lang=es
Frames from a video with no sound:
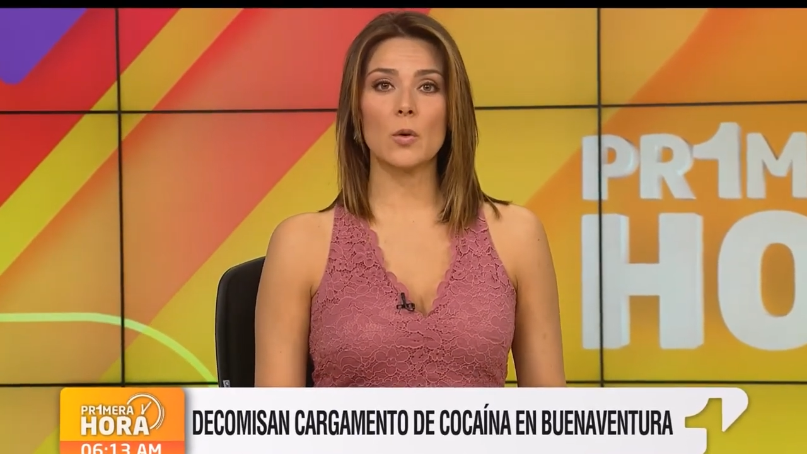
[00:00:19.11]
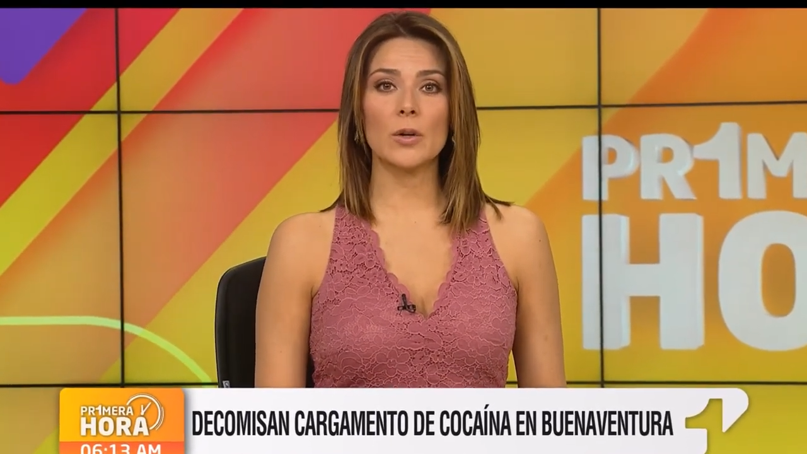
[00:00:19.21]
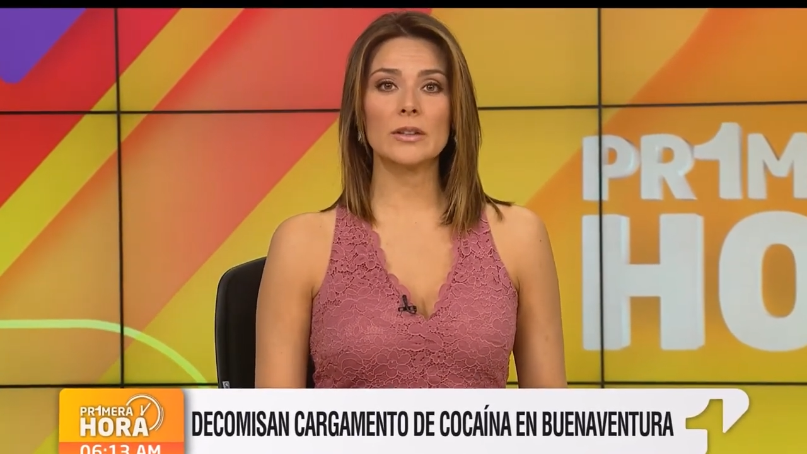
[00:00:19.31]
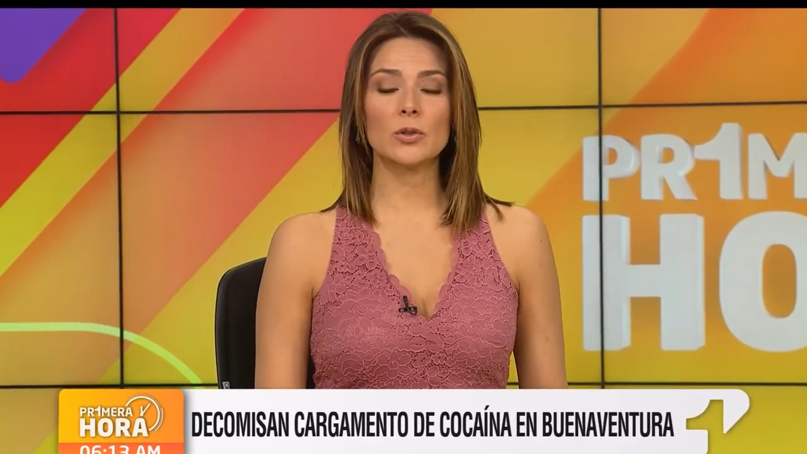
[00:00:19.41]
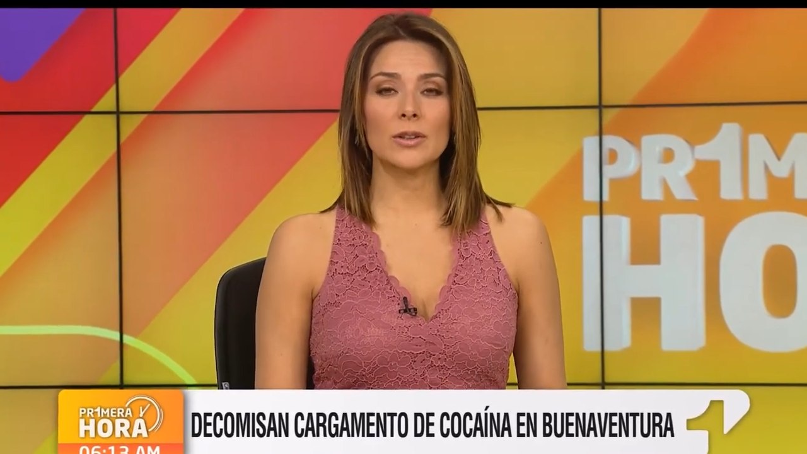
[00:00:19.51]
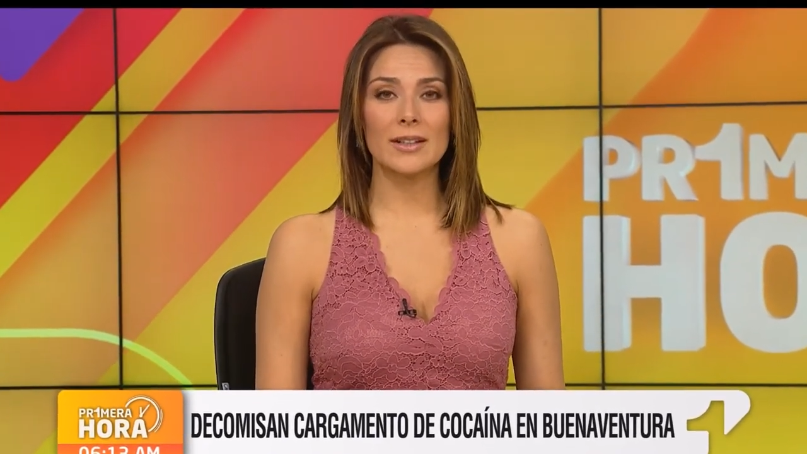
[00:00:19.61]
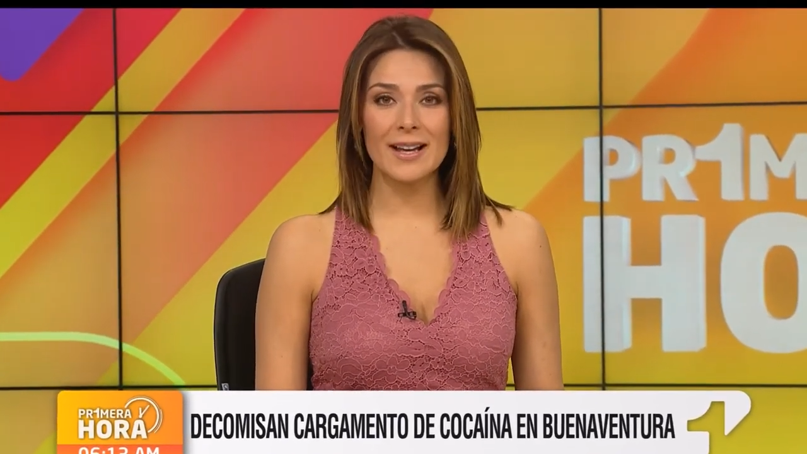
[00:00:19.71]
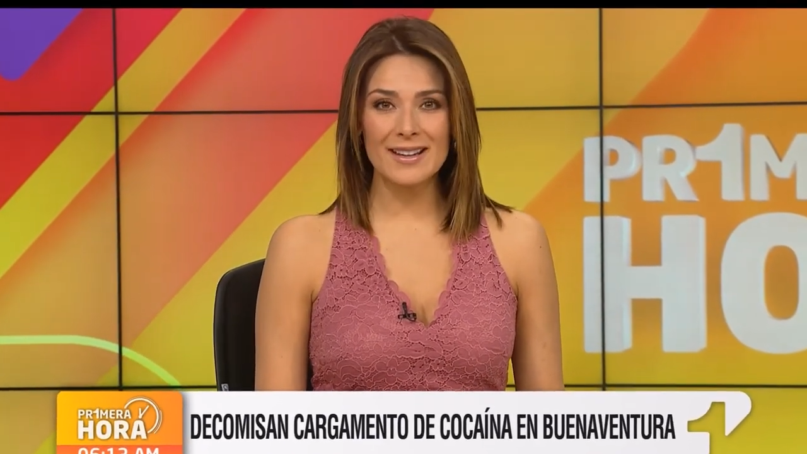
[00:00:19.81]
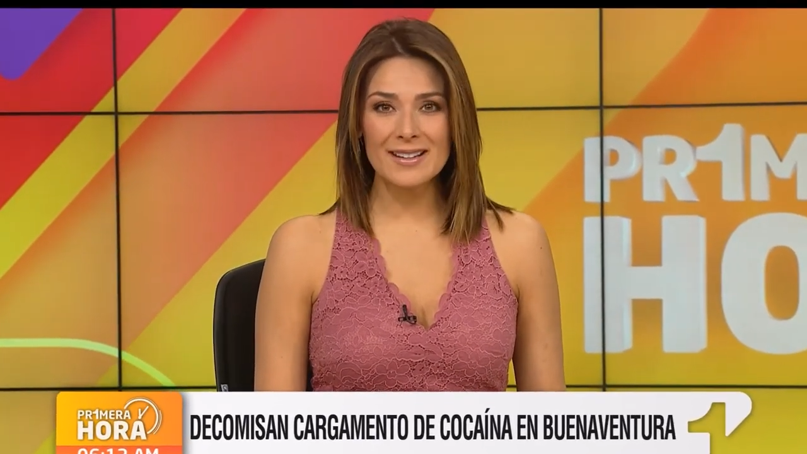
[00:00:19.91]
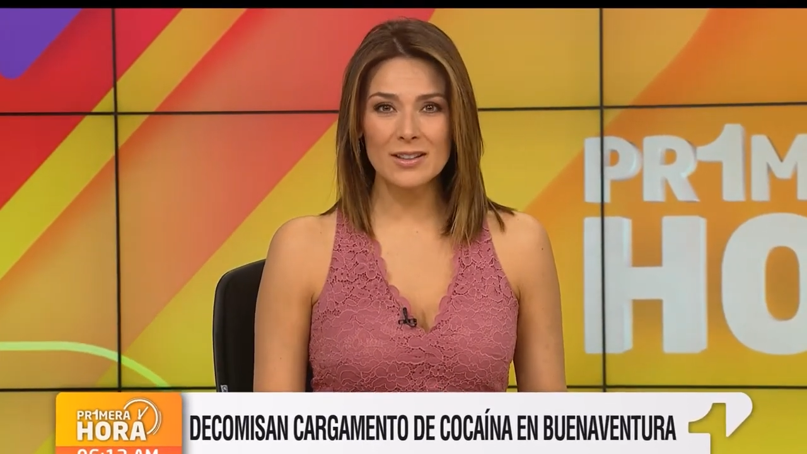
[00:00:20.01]
una
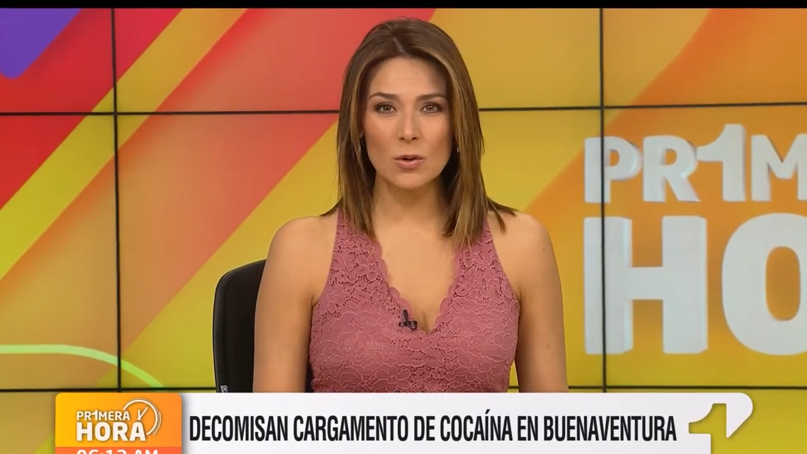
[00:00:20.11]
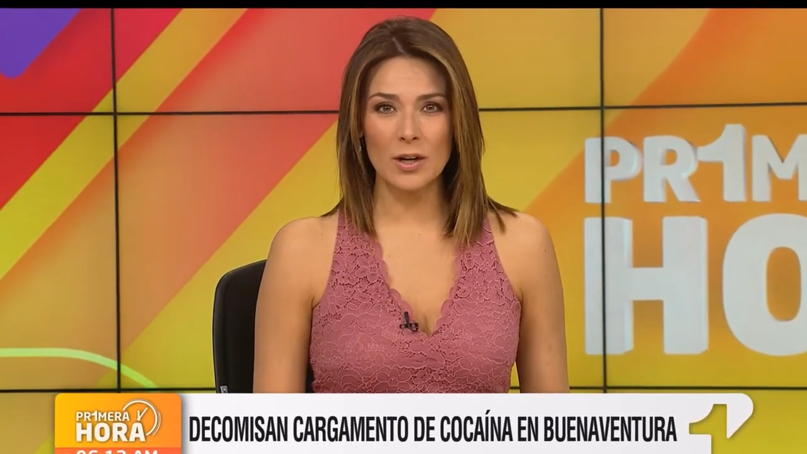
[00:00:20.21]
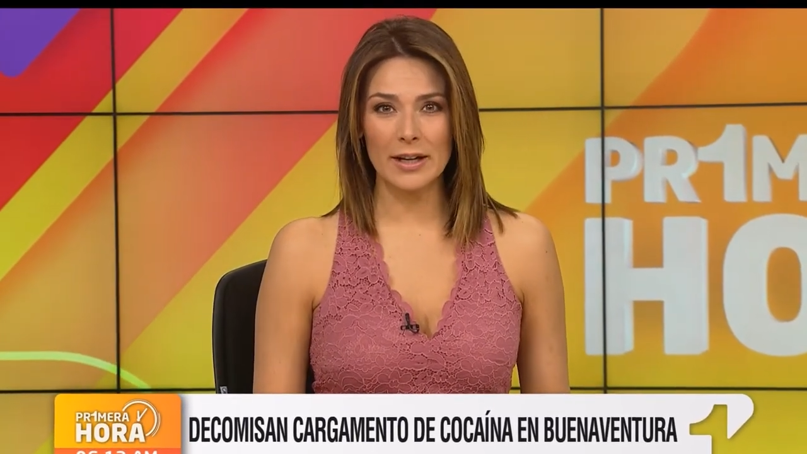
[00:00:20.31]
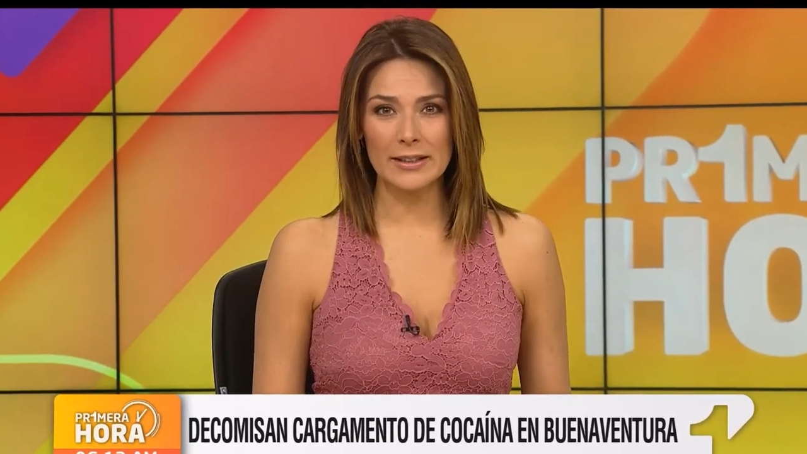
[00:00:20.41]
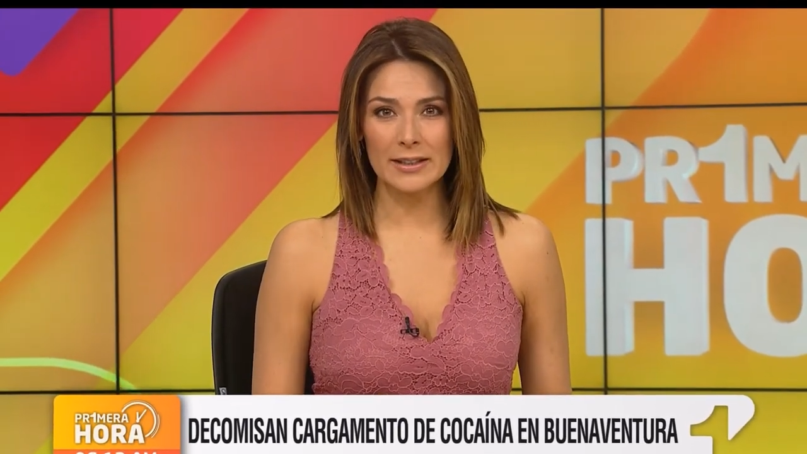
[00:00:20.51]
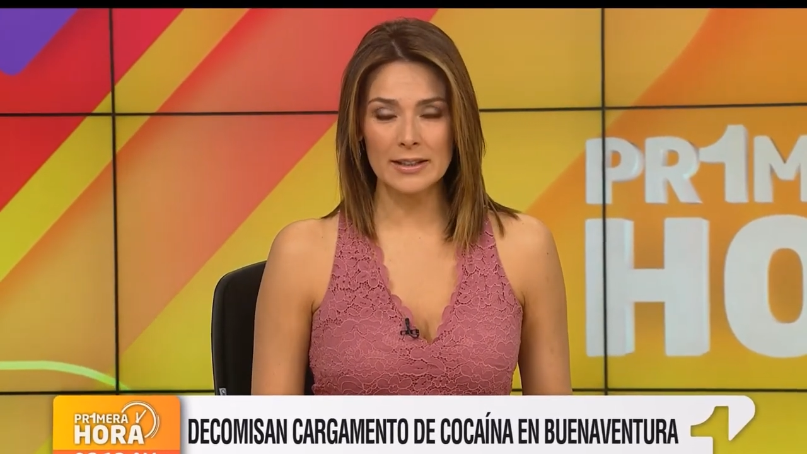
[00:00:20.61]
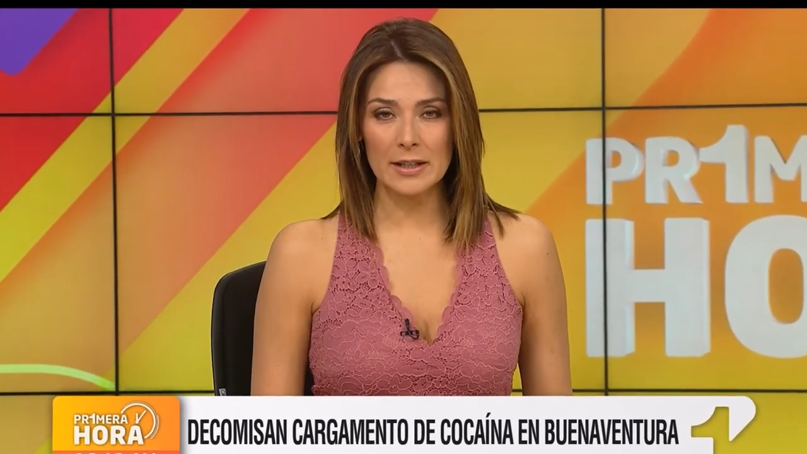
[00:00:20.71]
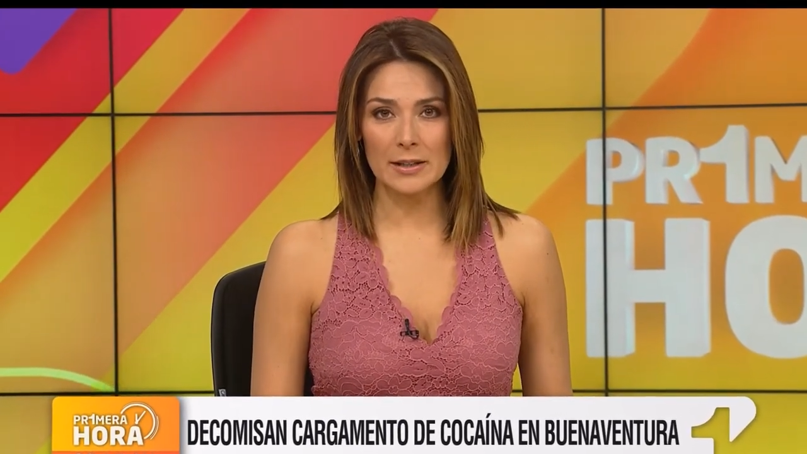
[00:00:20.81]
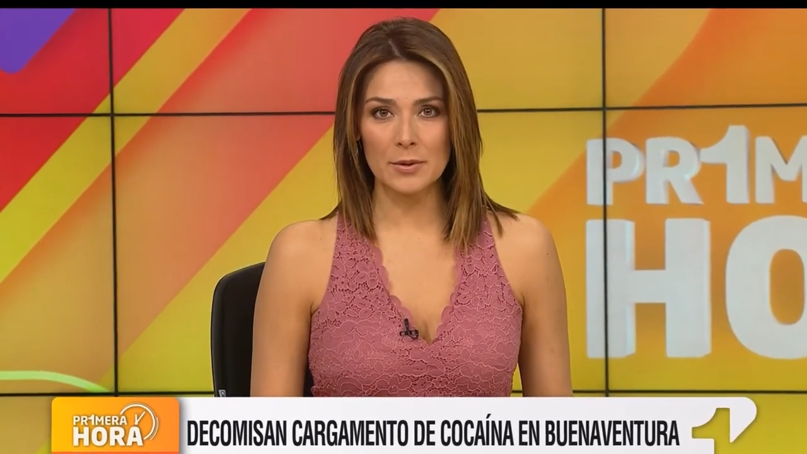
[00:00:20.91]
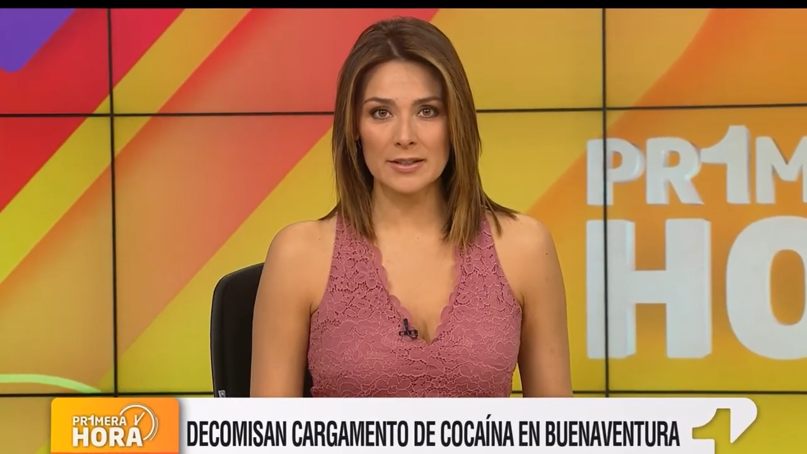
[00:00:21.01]
tonelada de cocaína
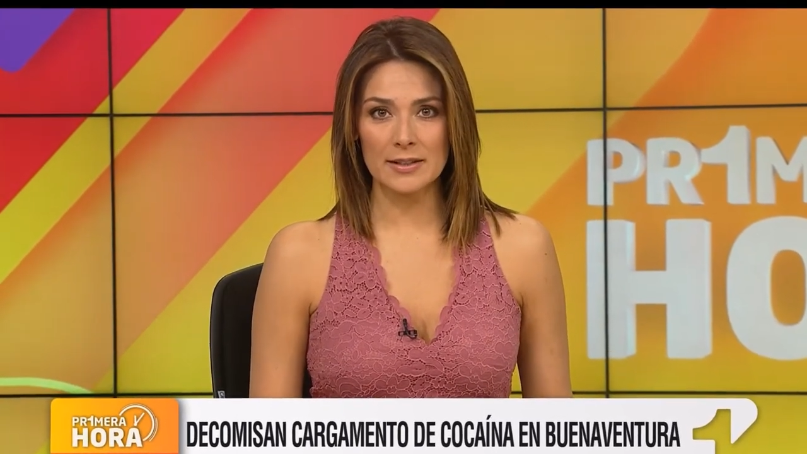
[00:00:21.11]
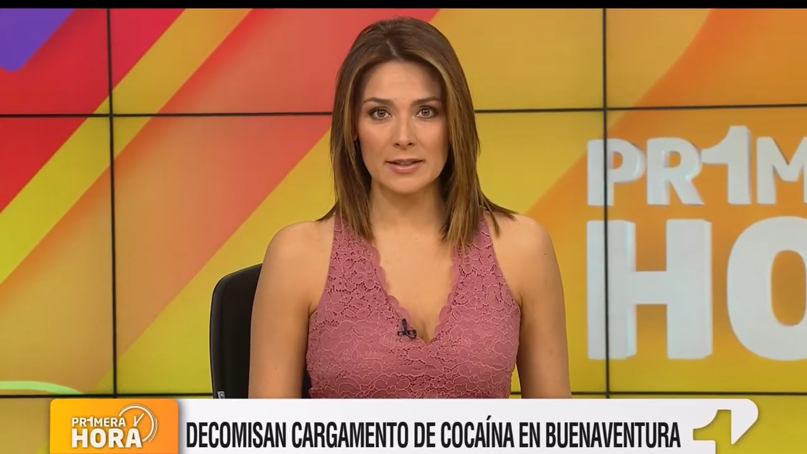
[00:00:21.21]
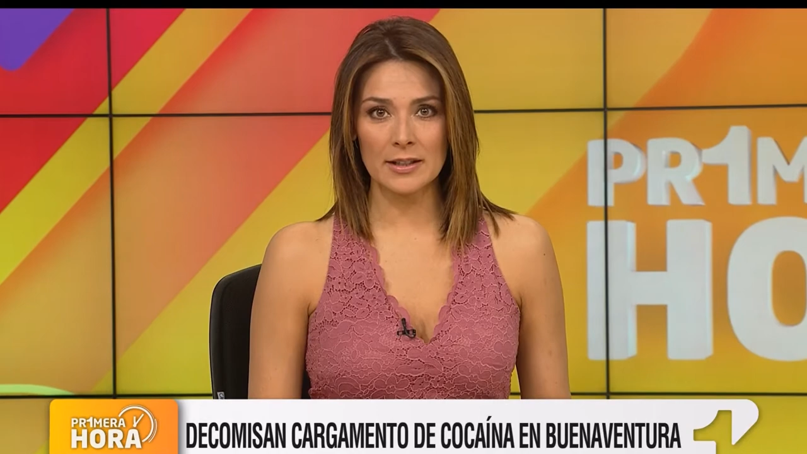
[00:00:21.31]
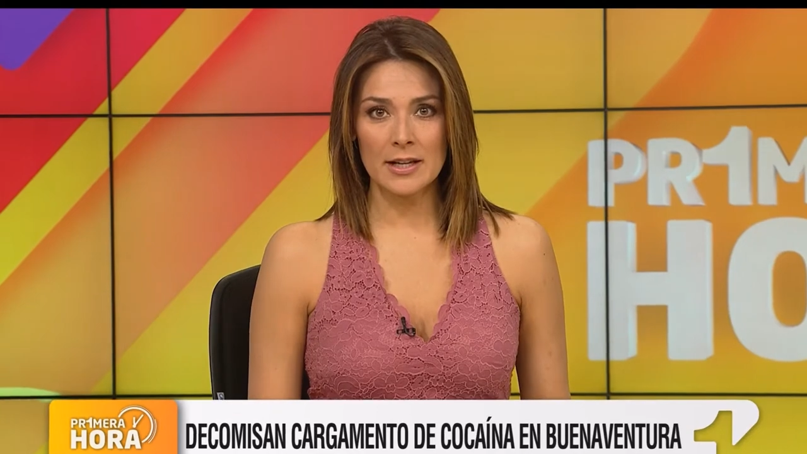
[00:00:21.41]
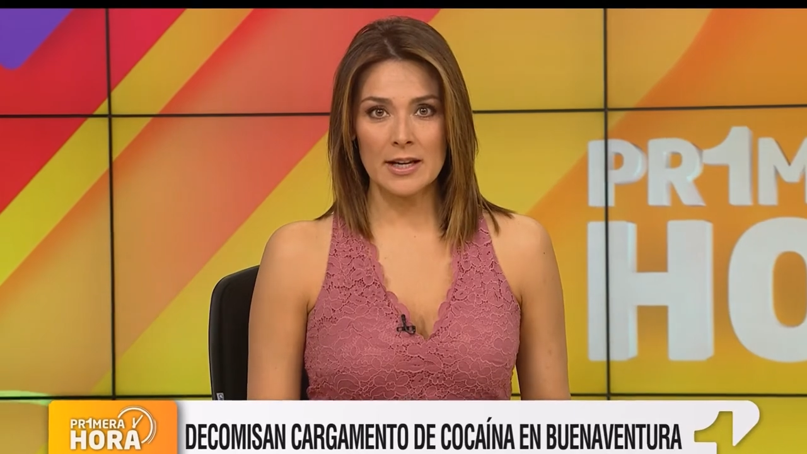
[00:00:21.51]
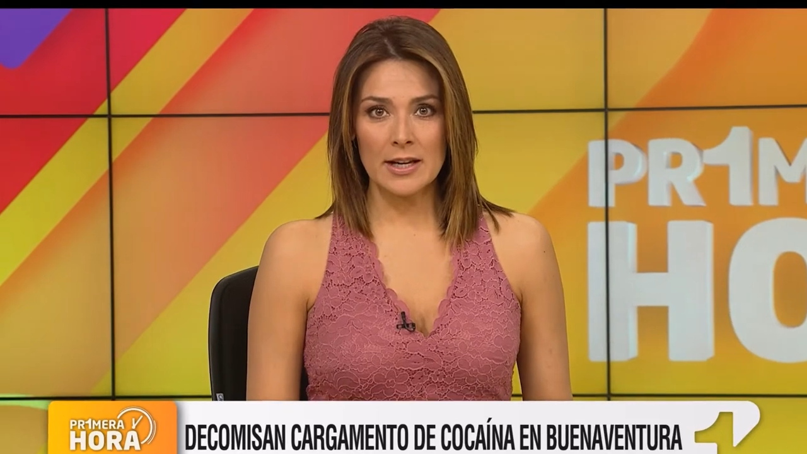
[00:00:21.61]
que iba a ser